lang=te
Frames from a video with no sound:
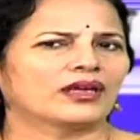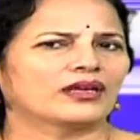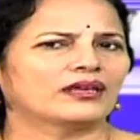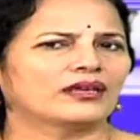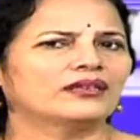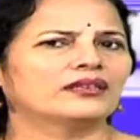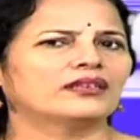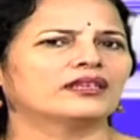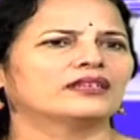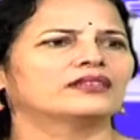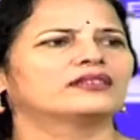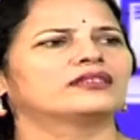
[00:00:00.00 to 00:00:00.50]

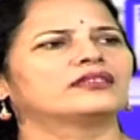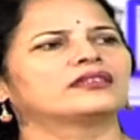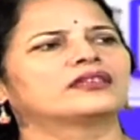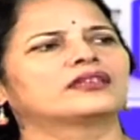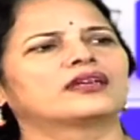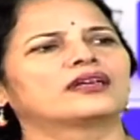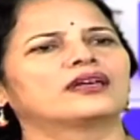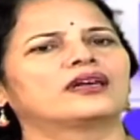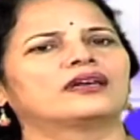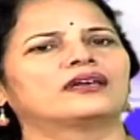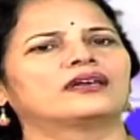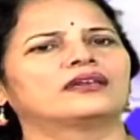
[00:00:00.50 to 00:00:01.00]

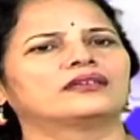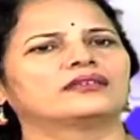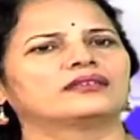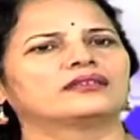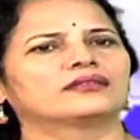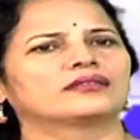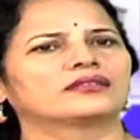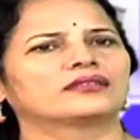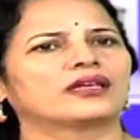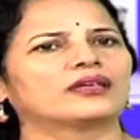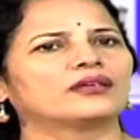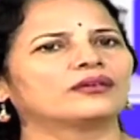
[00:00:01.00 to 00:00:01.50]
ఇంటెలిజెంట్గా
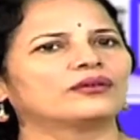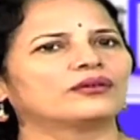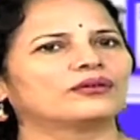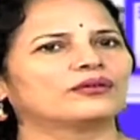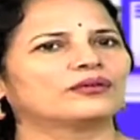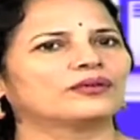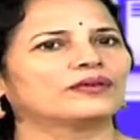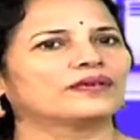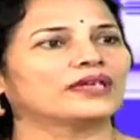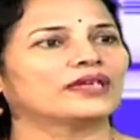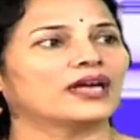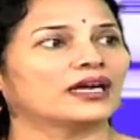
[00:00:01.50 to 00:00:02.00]
తల్లి
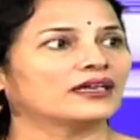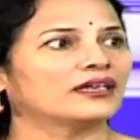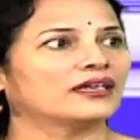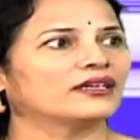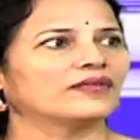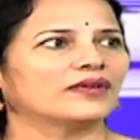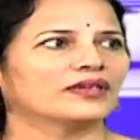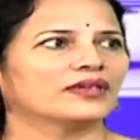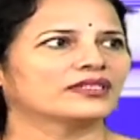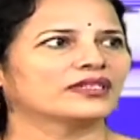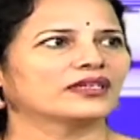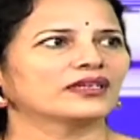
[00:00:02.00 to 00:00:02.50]

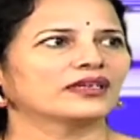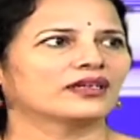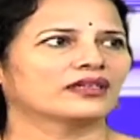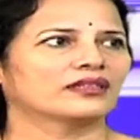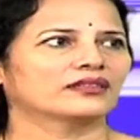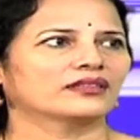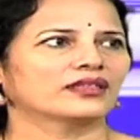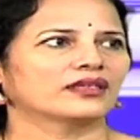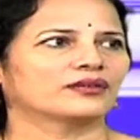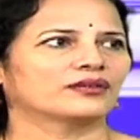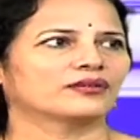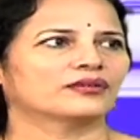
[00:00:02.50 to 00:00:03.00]
ఐడెంటిఫై
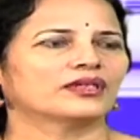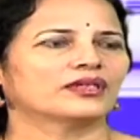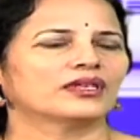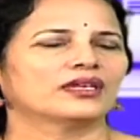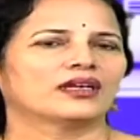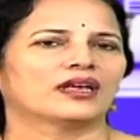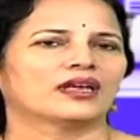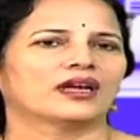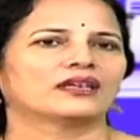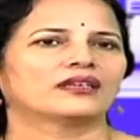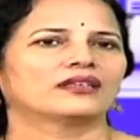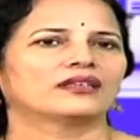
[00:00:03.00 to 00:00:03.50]
చేయగలుగుతారు
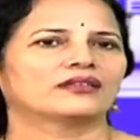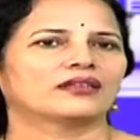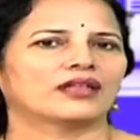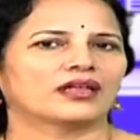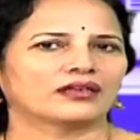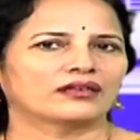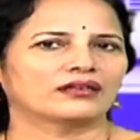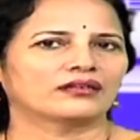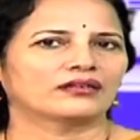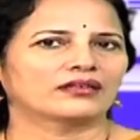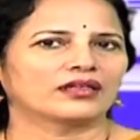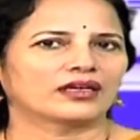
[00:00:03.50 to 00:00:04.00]
అంటే
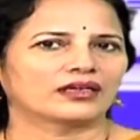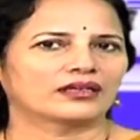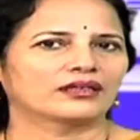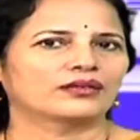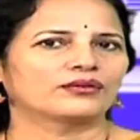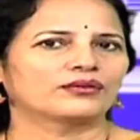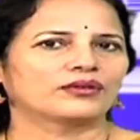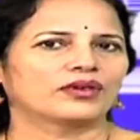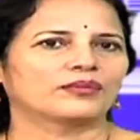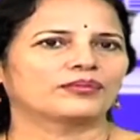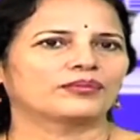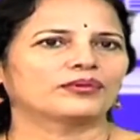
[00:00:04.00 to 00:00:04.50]
తల్లి దగ్గర
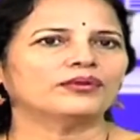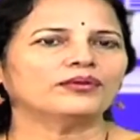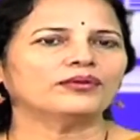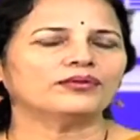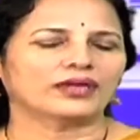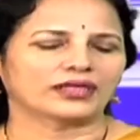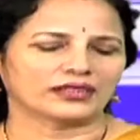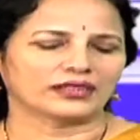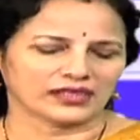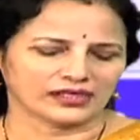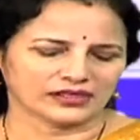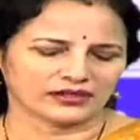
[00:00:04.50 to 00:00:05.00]
ఉన్నప్పుడు
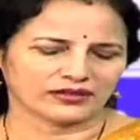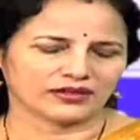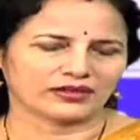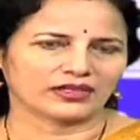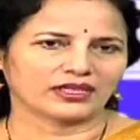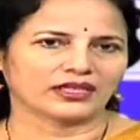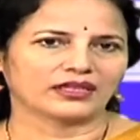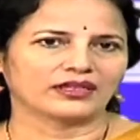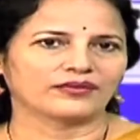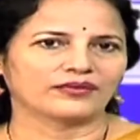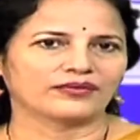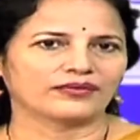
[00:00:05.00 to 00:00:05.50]
వాళ్ళు
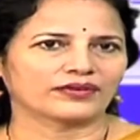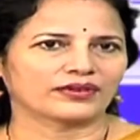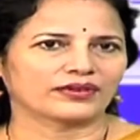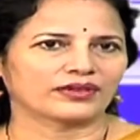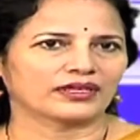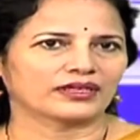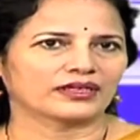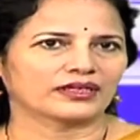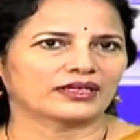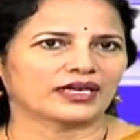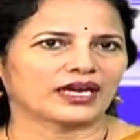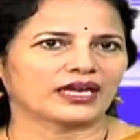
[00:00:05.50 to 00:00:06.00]
తెలుస్తుంది ఇది
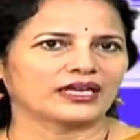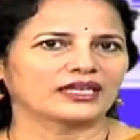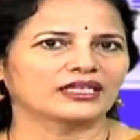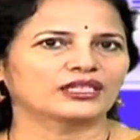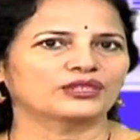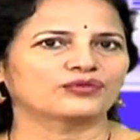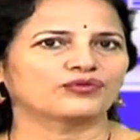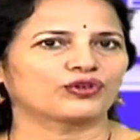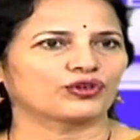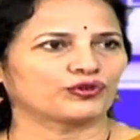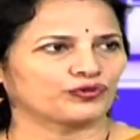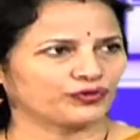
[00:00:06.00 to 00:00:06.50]
క్రై
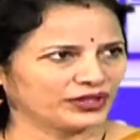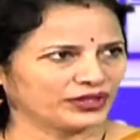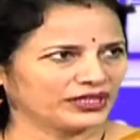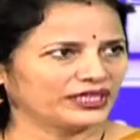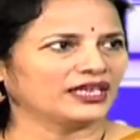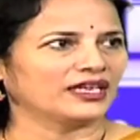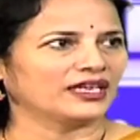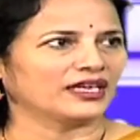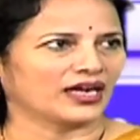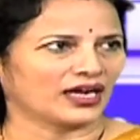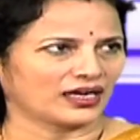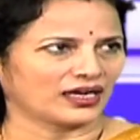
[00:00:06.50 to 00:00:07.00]
ఇస్ ఫర్
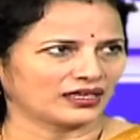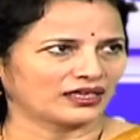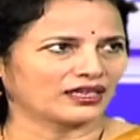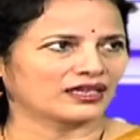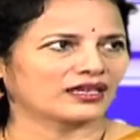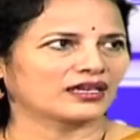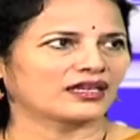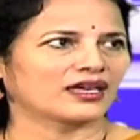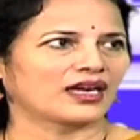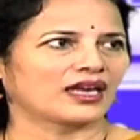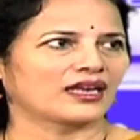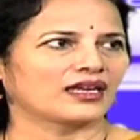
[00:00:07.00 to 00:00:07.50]
ఫీడింగ్
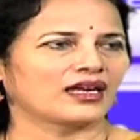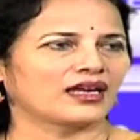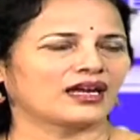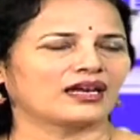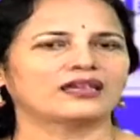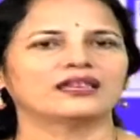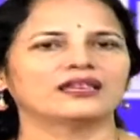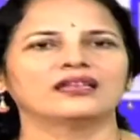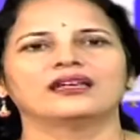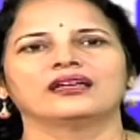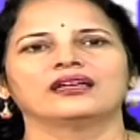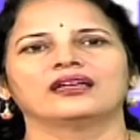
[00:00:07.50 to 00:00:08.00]
హంగర్ క్రైయా
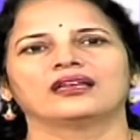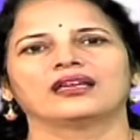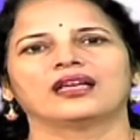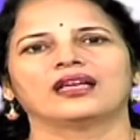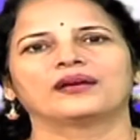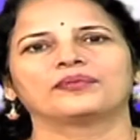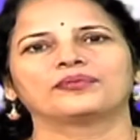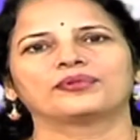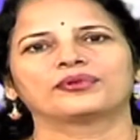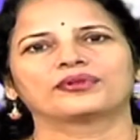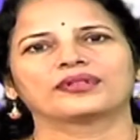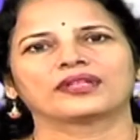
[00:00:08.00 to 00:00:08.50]

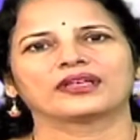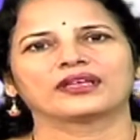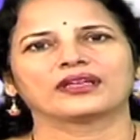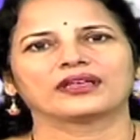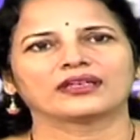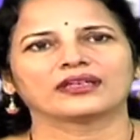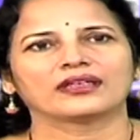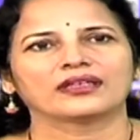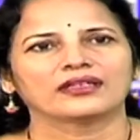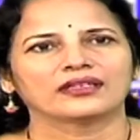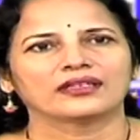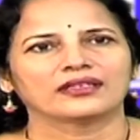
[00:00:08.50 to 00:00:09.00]
లేకపోతే
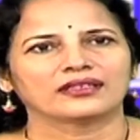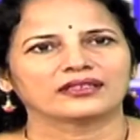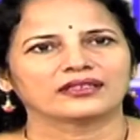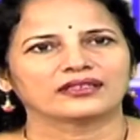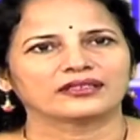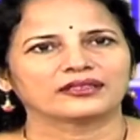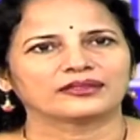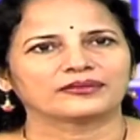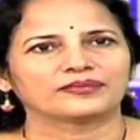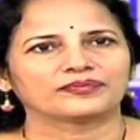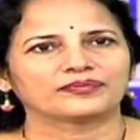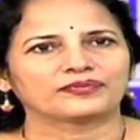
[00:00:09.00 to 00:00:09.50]

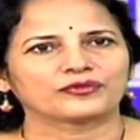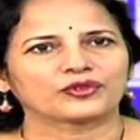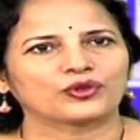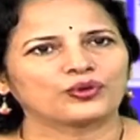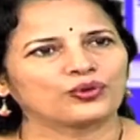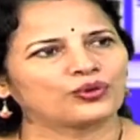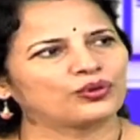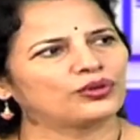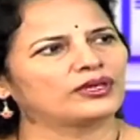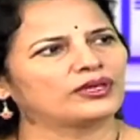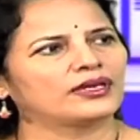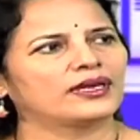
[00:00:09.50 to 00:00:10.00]

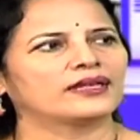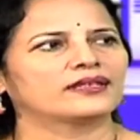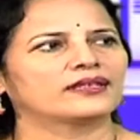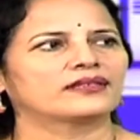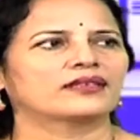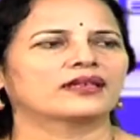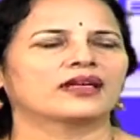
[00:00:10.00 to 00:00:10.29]
కోల్డ్నెస్